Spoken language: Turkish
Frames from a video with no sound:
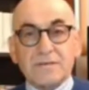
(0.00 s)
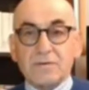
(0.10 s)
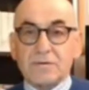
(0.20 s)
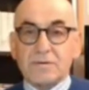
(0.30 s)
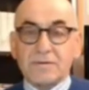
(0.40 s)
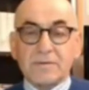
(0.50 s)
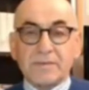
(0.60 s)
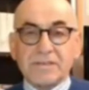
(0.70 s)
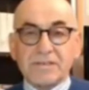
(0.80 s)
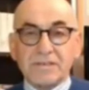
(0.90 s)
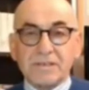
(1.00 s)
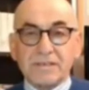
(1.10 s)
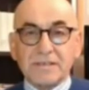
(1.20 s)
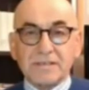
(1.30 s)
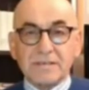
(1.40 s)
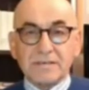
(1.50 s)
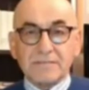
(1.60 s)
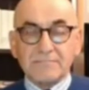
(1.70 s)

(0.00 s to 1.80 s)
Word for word: diyorsunuz ki başarılıyız.